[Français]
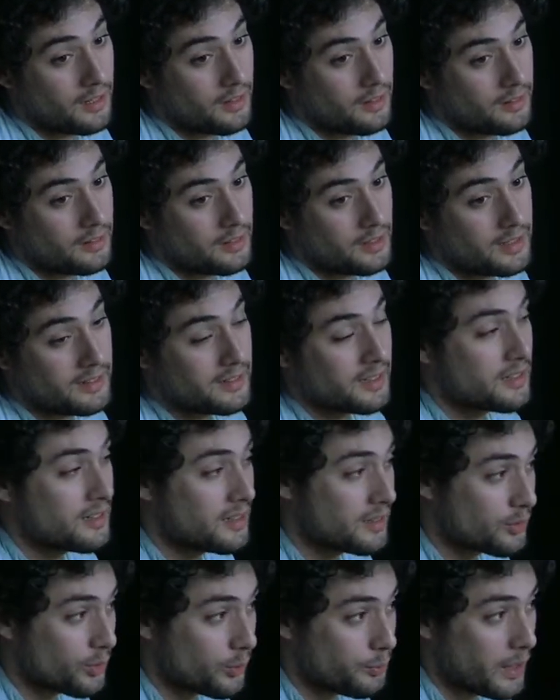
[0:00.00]
les
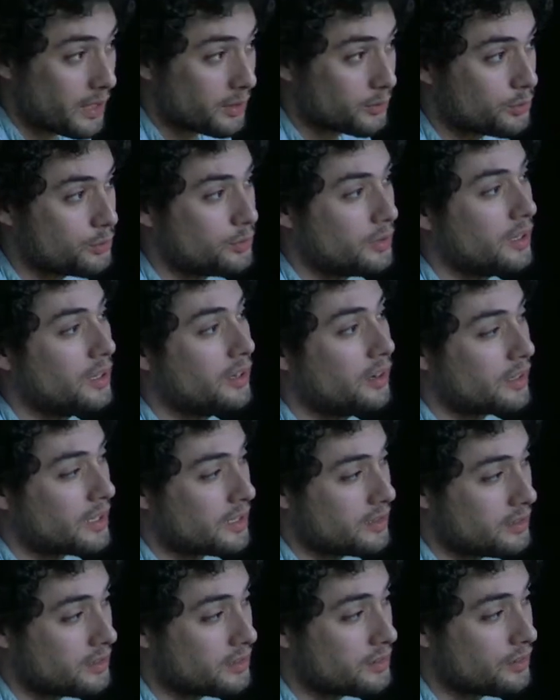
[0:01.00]
techniques sont partout et
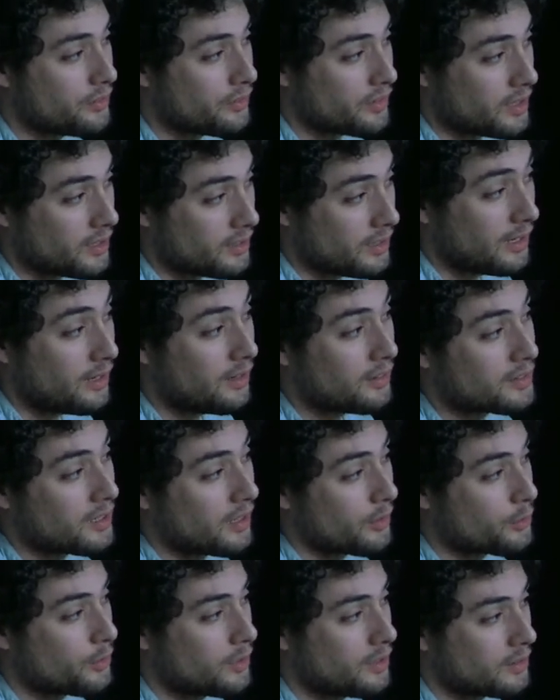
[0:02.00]
organisent nos là, ça
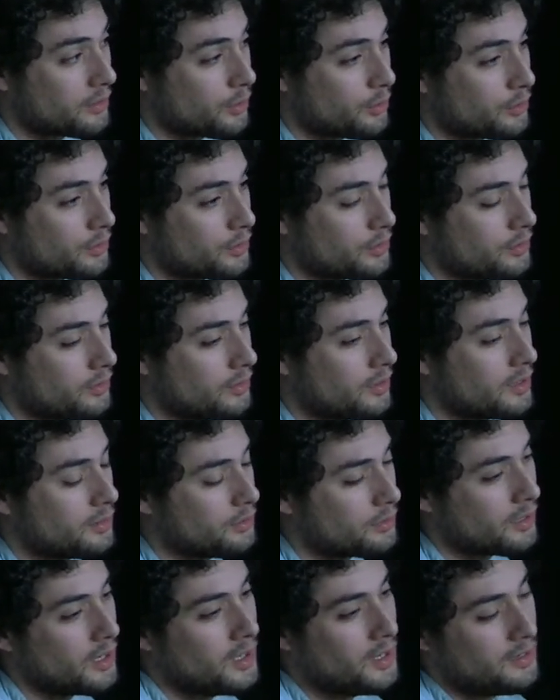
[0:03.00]
rejoint l'introduction. Et
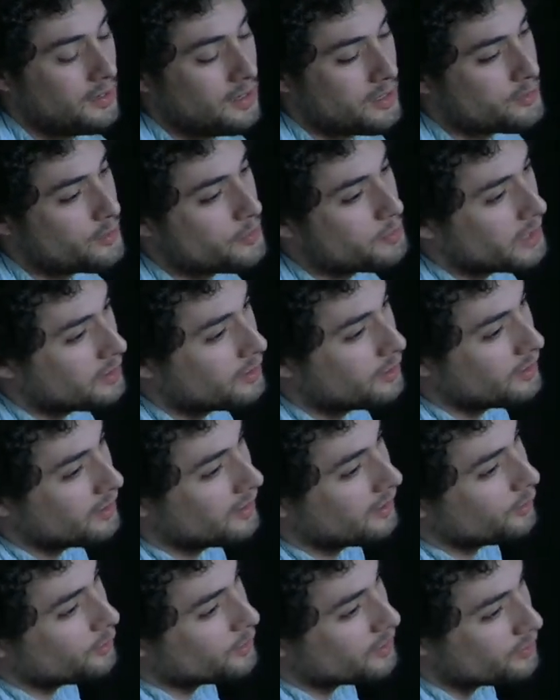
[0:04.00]
donc, là, je vais peut-être
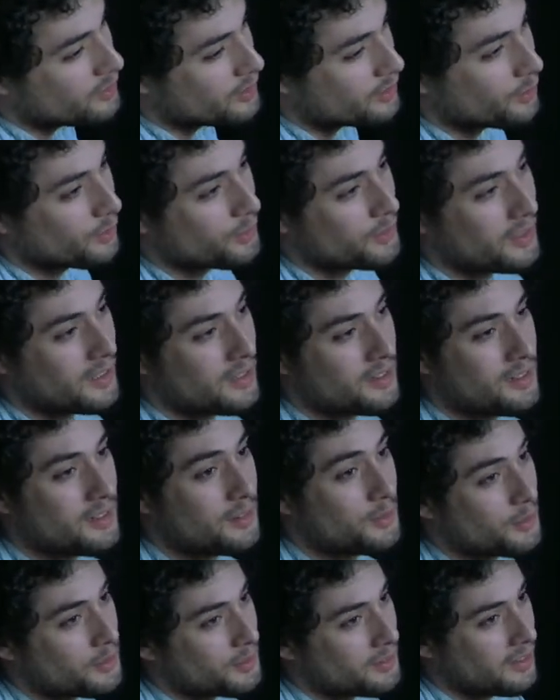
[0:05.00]
donner une définition de technique.
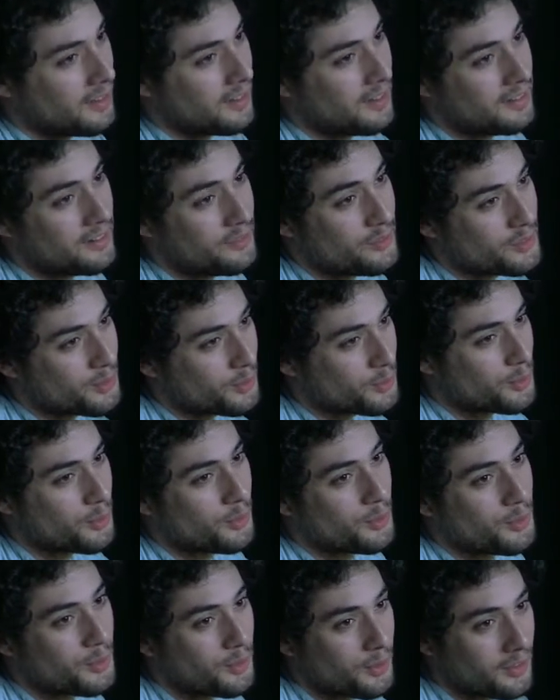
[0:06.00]
Donc, on a la définition de
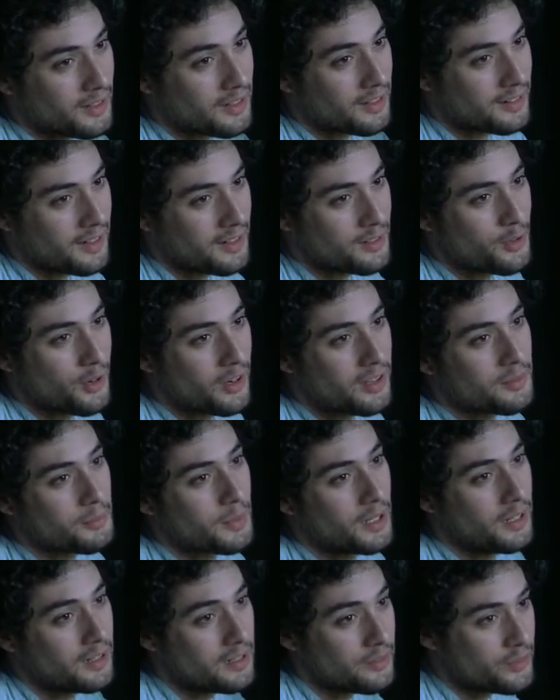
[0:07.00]
culture, d'algorithme
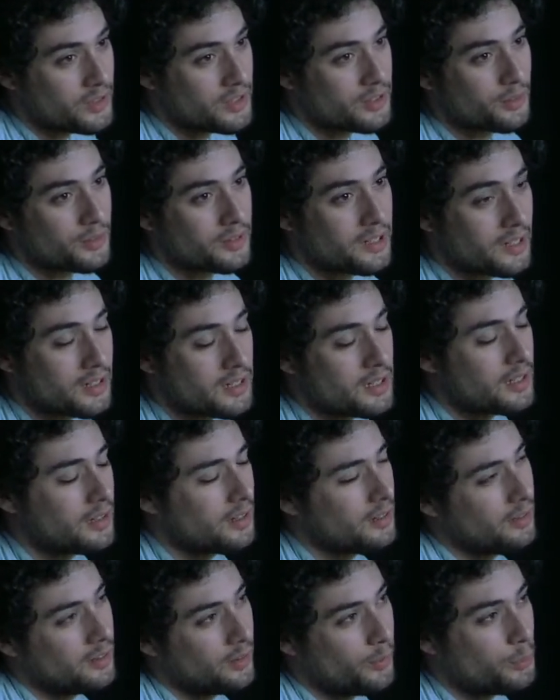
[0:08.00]
et la définition de technique.
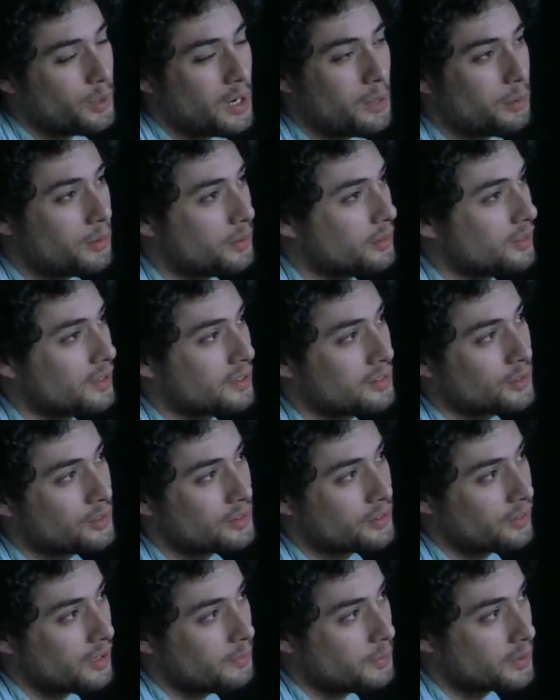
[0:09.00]
et, on peut la prendre dans un
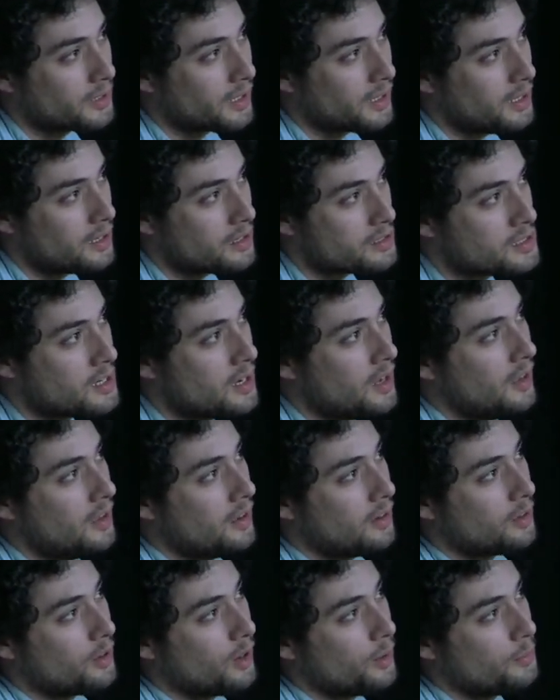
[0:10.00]
sens vraiment très large,
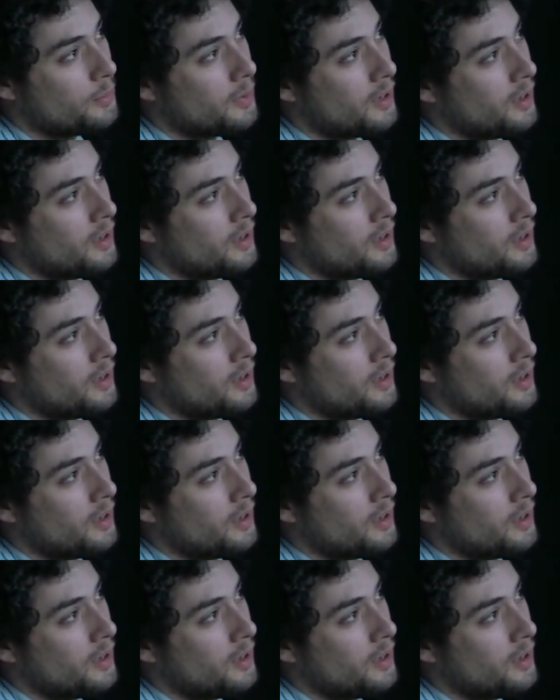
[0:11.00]
comme